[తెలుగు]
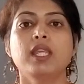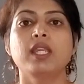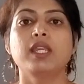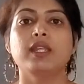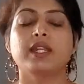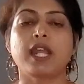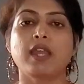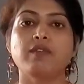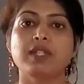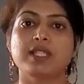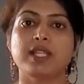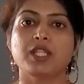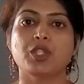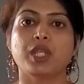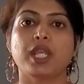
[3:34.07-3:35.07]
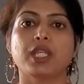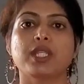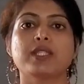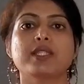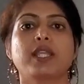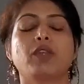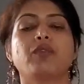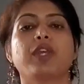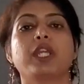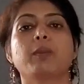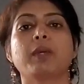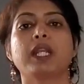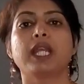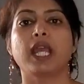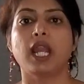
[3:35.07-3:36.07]
ఈ డ్రైవర్స్ ఎడ్యుకేషన్
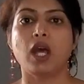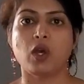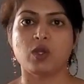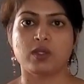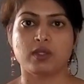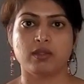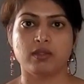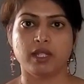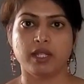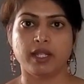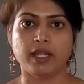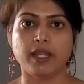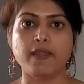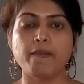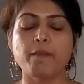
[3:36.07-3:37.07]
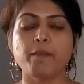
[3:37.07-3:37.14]
సర్టిఫికేట్ మనకి ఎలా వస్తుందంటే